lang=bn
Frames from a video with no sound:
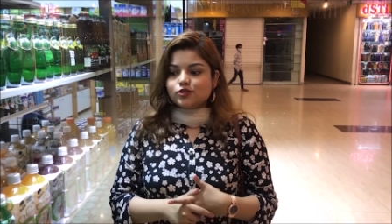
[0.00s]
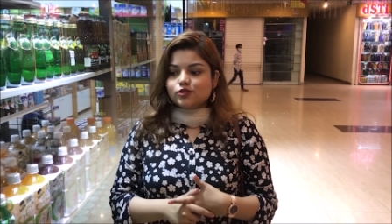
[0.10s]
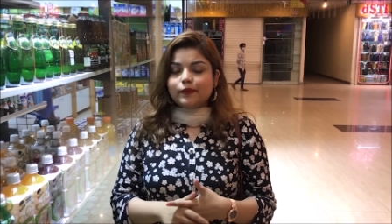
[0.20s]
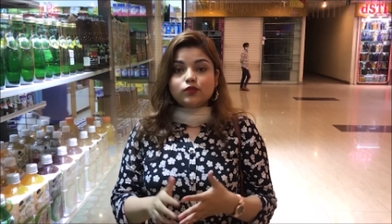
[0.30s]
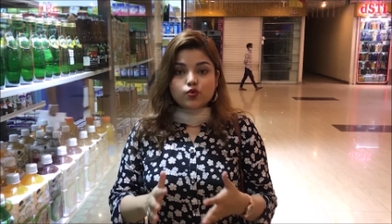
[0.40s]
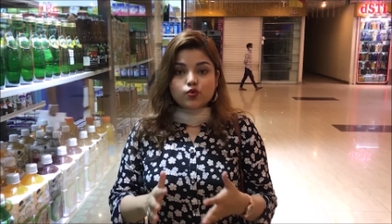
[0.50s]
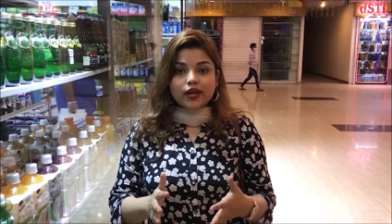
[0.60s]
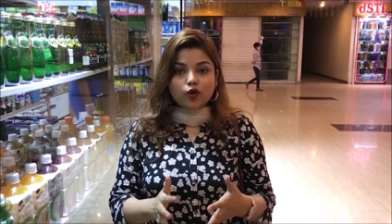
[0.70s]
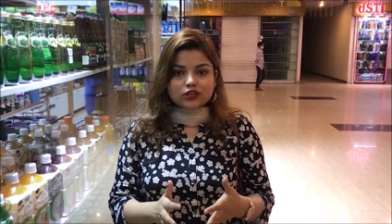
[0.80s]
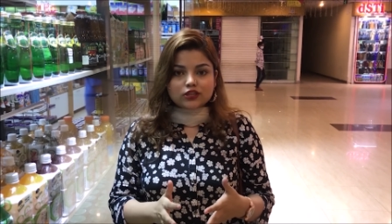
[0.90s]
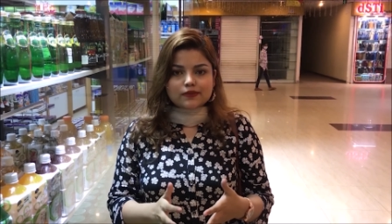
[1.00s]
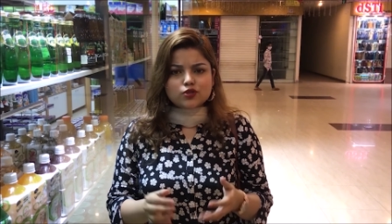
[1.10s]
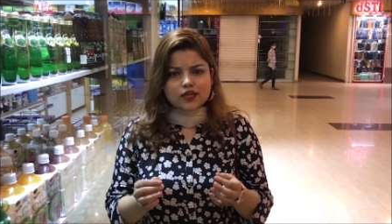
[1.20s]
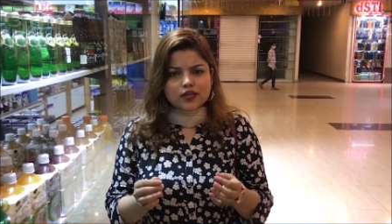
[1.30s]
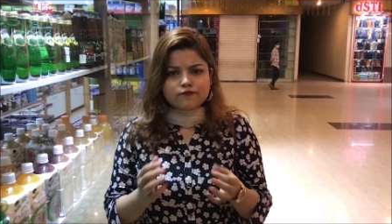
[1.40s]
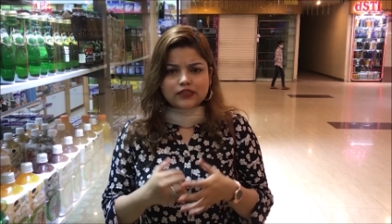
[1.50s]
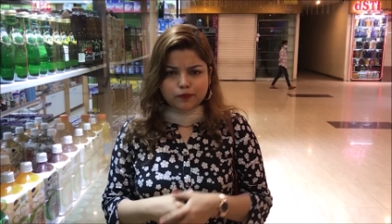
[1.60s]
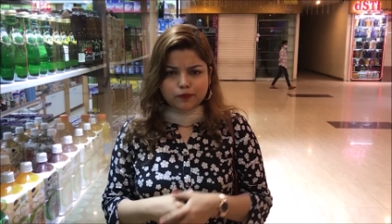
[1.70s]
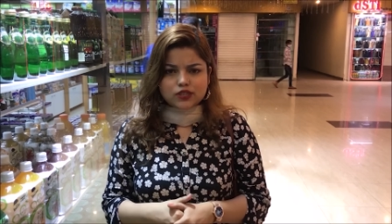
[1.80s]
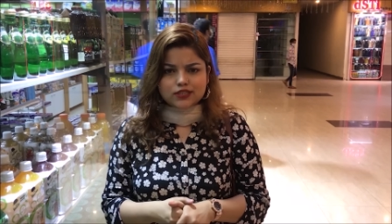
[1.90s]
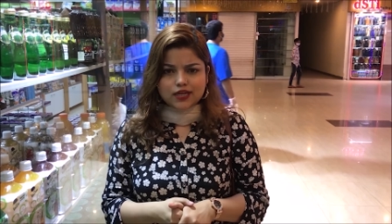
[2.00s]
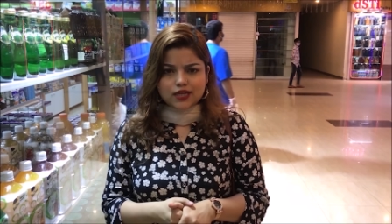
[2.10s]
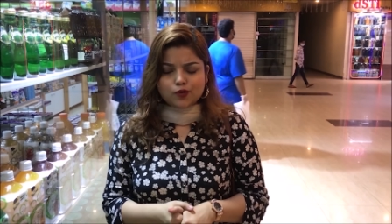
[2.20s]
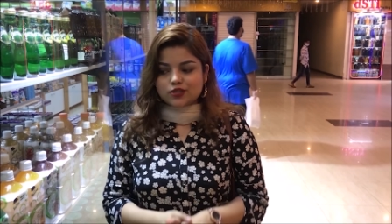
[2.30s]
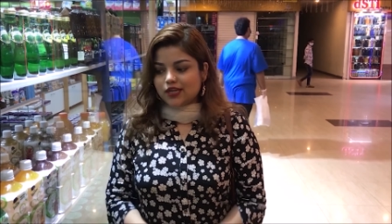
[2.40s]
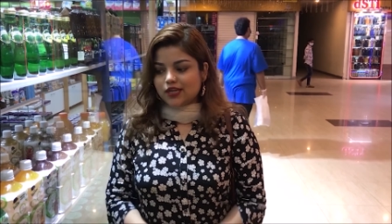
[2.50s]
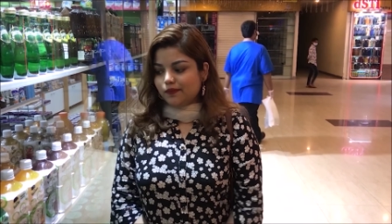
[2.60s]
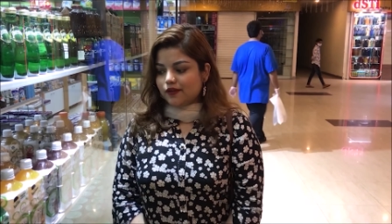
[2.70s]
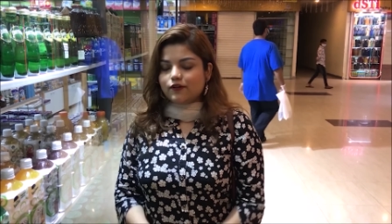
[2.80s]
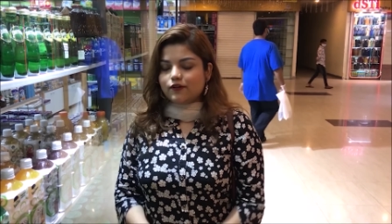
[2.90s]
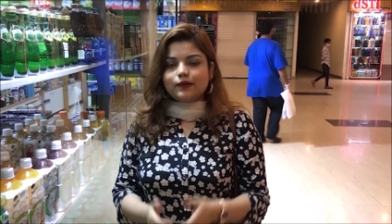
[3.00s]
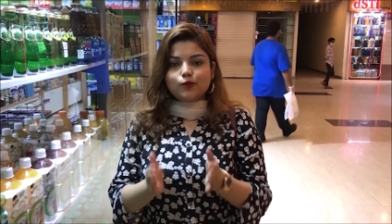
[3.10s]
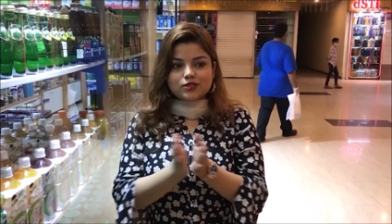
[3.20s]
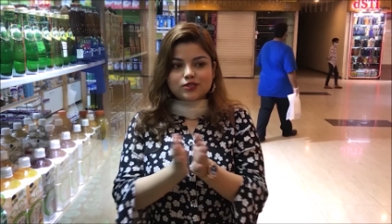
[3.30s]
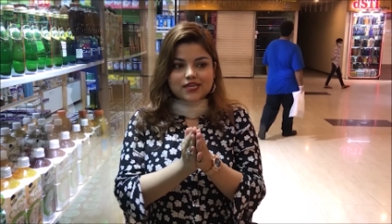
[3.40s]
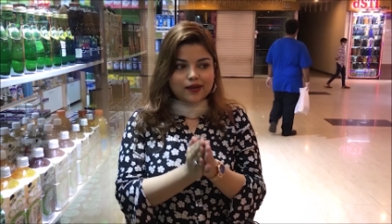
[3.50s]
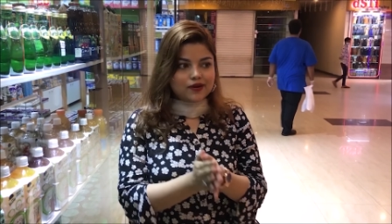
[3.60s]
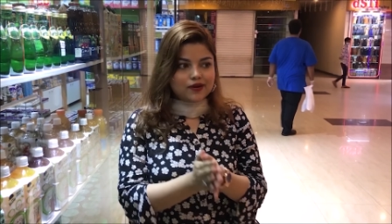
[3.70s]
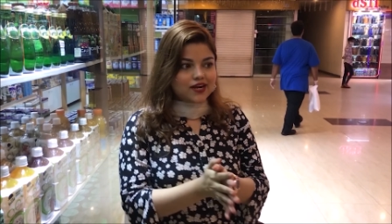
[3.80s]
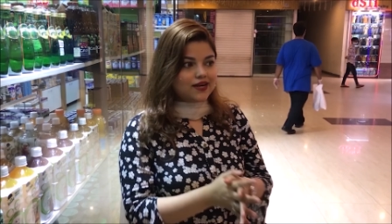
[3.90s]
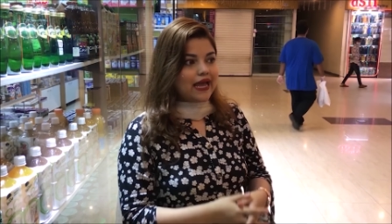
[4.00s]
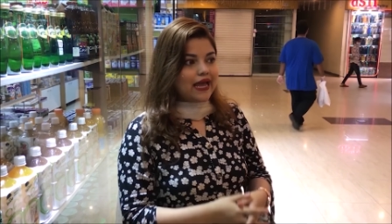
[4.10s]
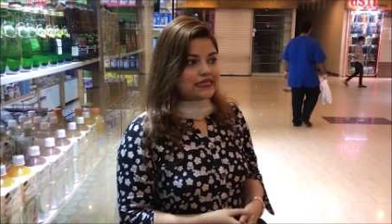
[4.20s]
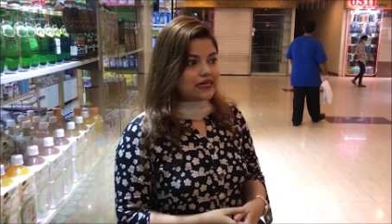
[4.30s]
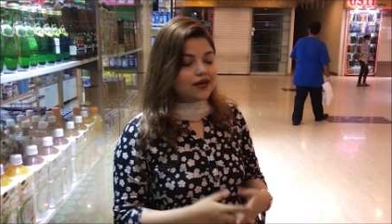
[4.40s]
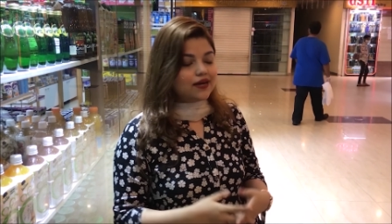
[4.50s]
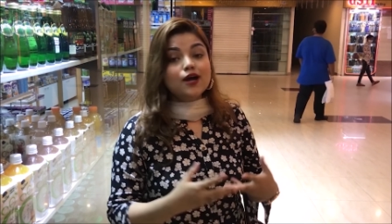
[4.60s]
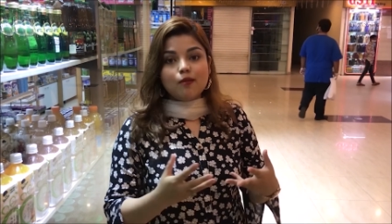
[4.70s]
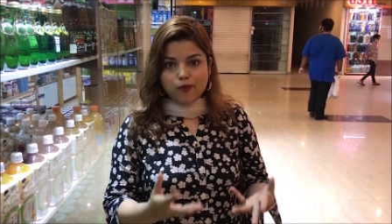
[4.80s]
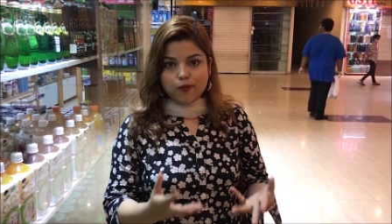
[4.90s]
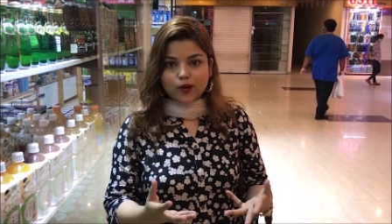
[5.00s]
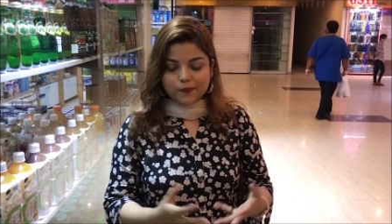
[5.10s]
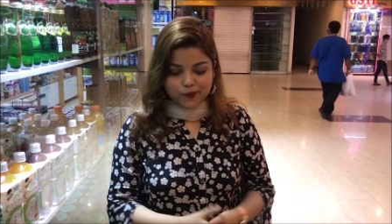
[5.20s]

সো আমার এই দুঃখের কথাটা আমি একটু ইফাত আপুর সাথে শেয়ার করছিলাম ইফাত আপু হচ্ছে গিয়ে আমার একটা বড় আপু